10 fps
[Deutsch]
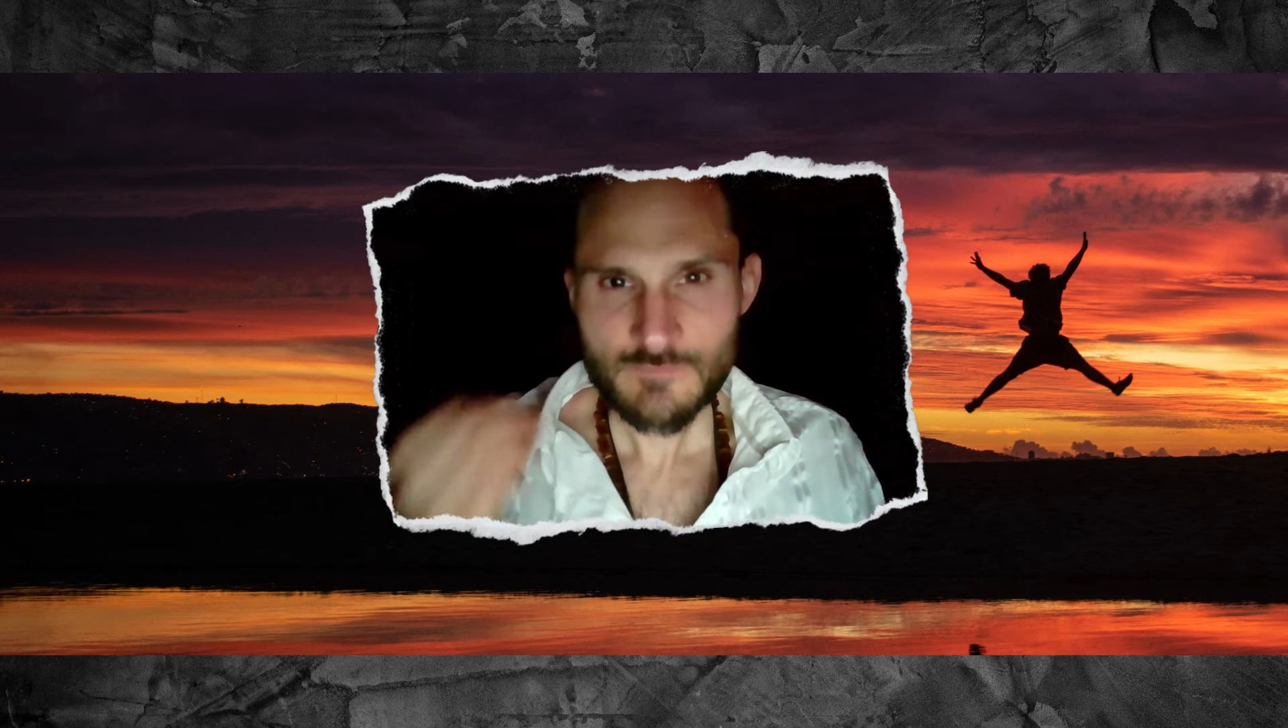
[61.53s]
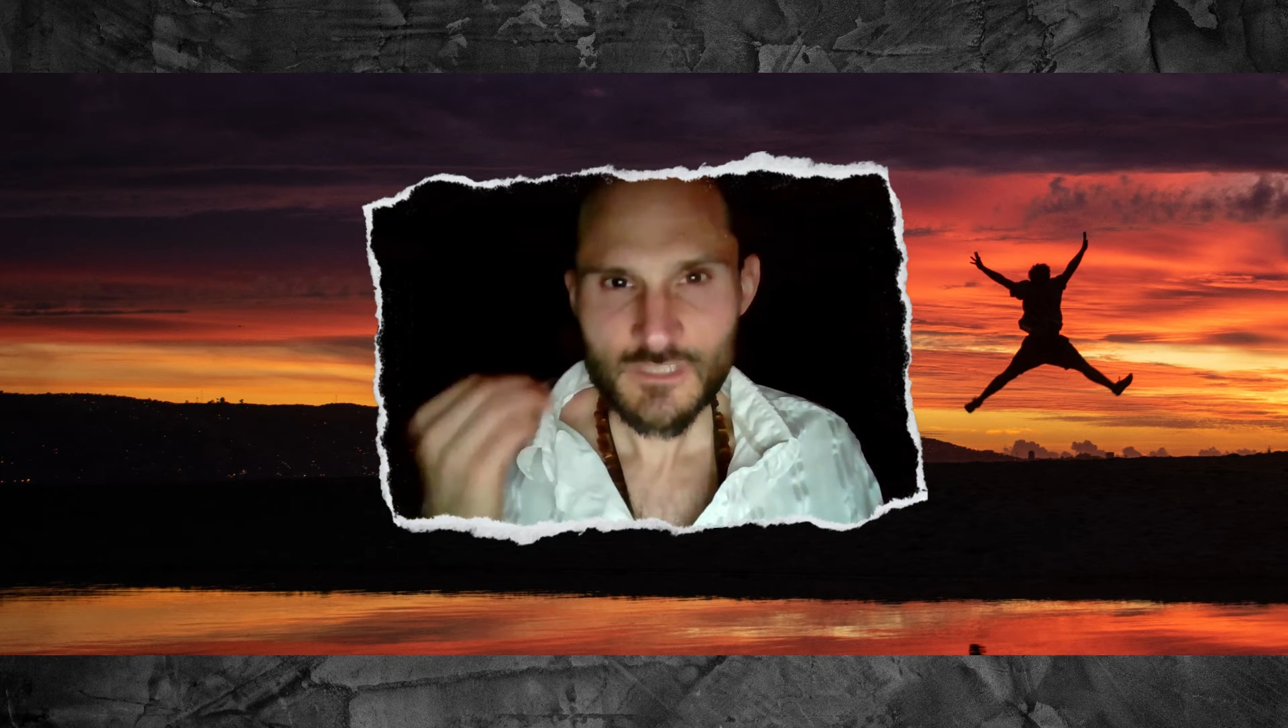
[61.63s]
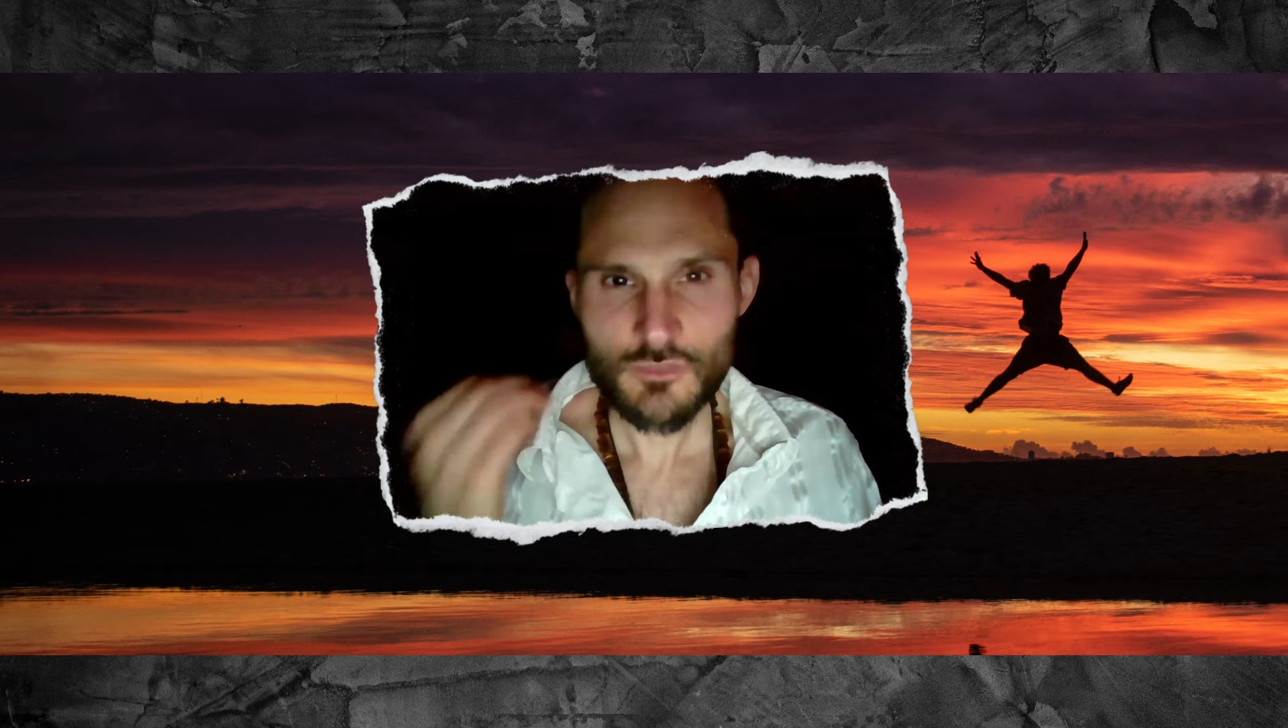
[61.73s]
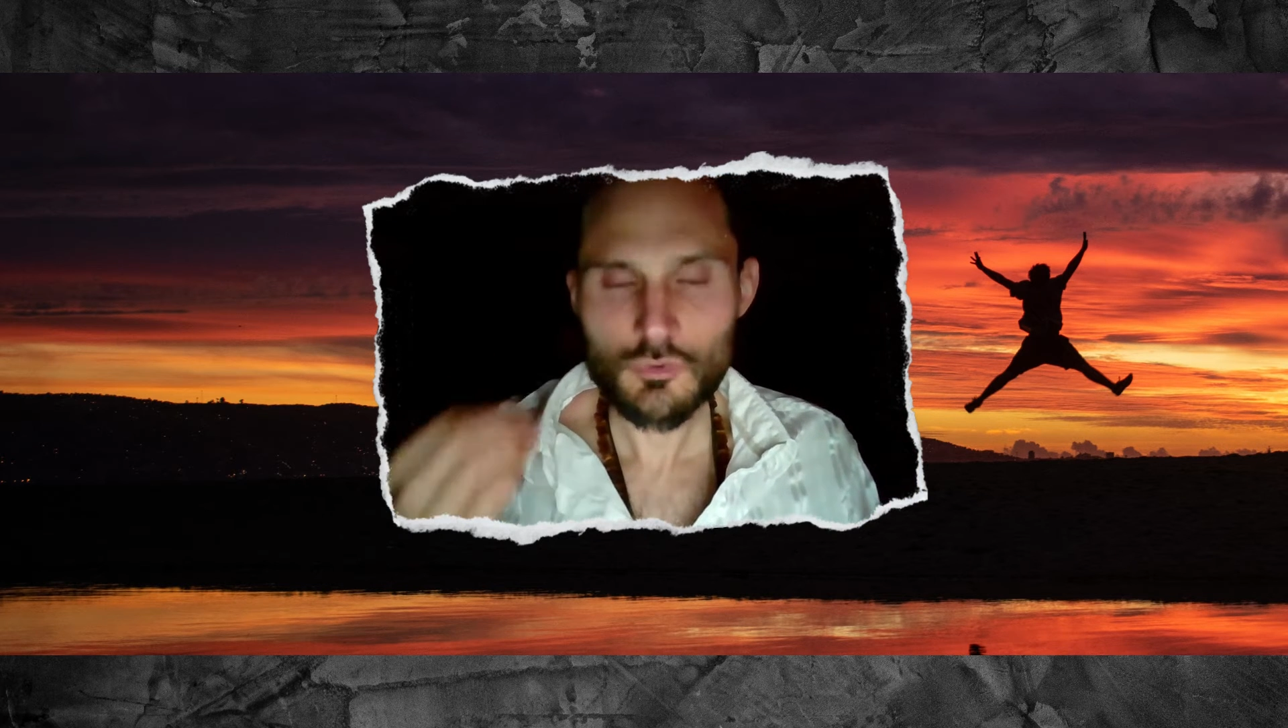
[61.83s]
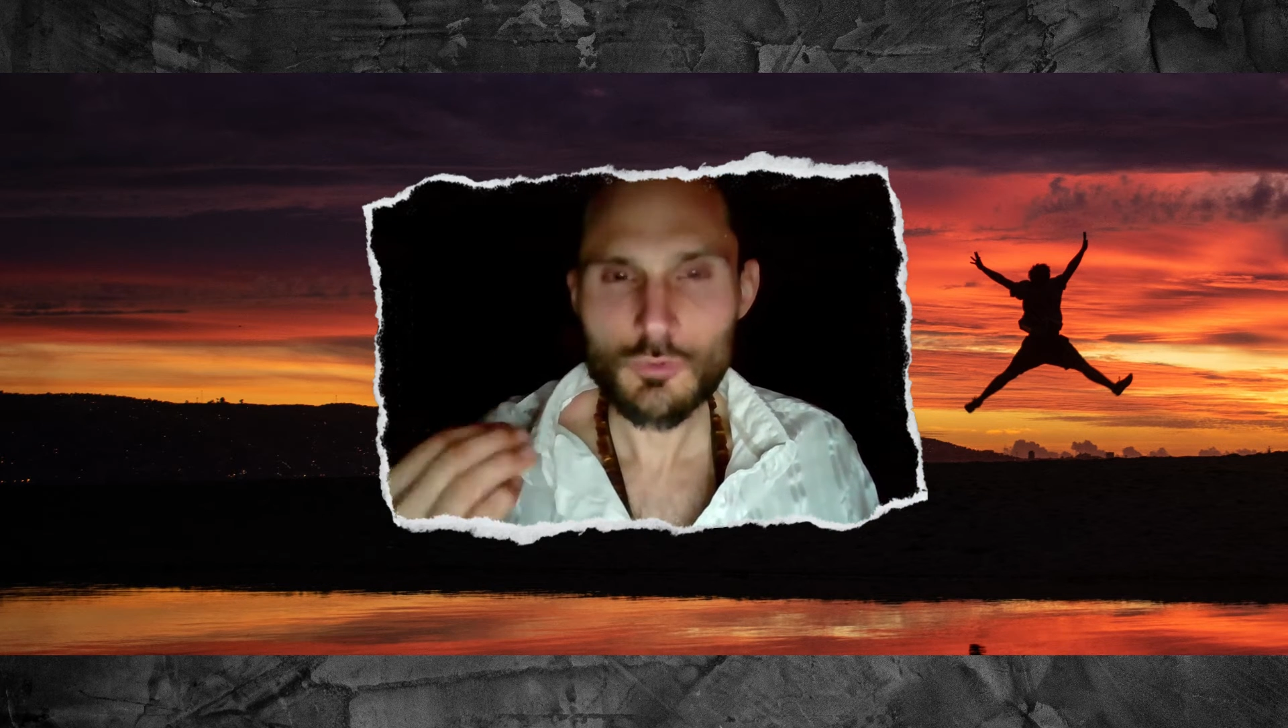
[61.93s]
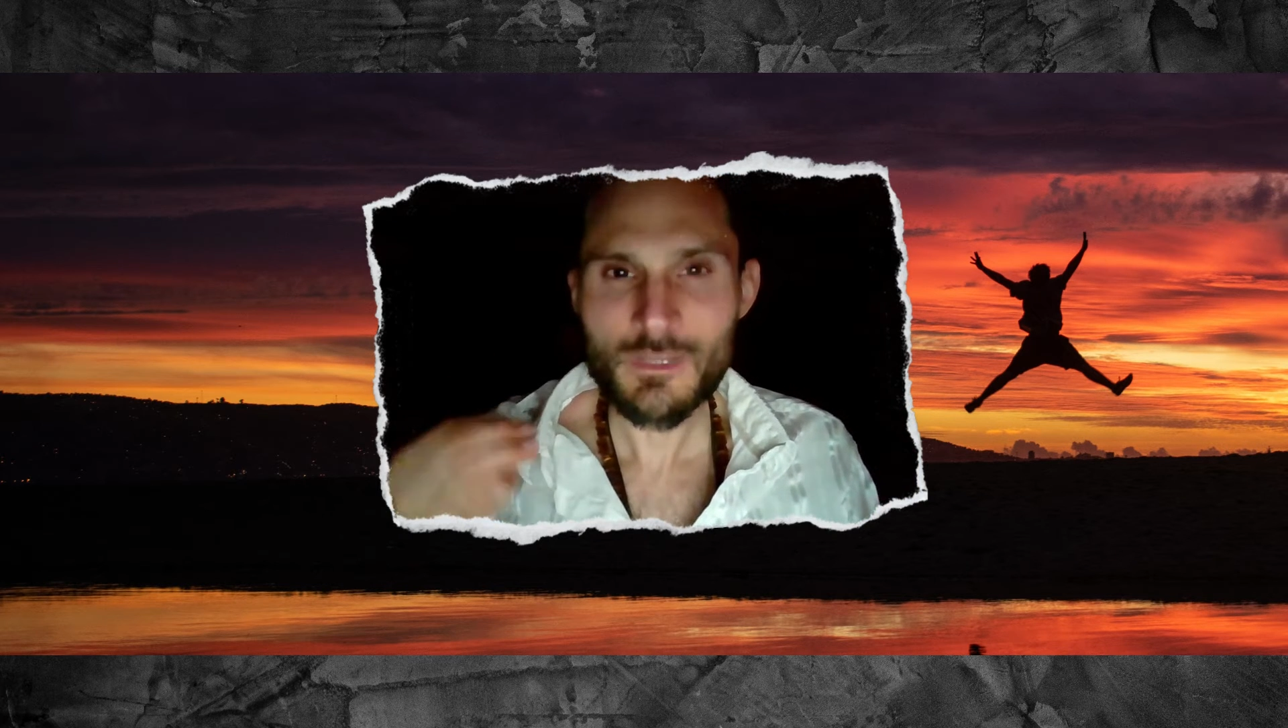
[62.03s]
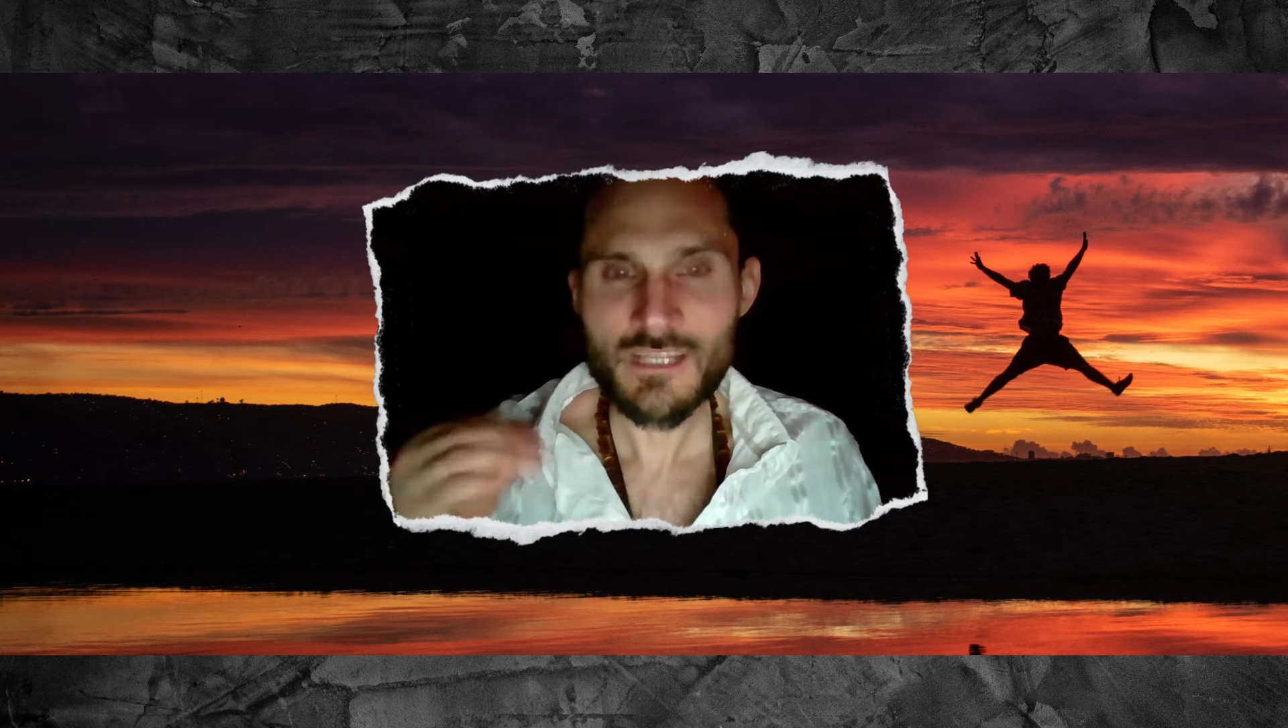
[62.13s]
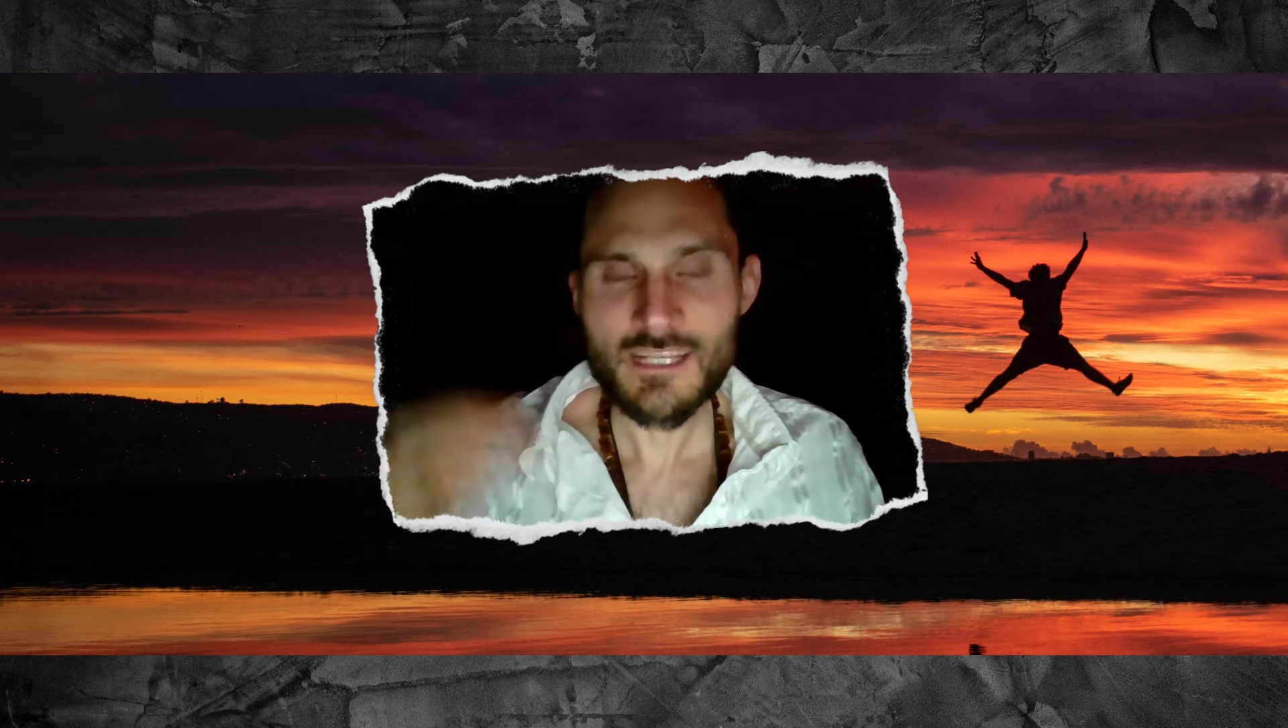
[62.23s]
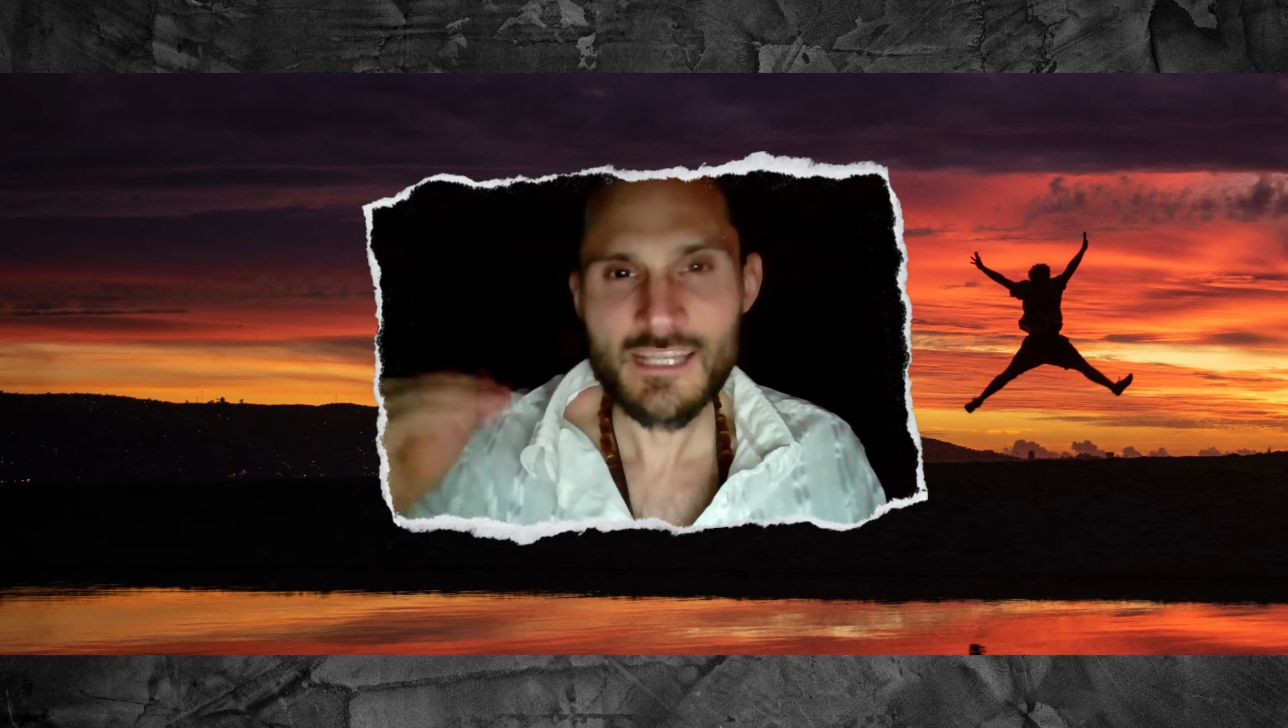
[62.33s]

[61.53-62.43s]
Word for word: die du über deinen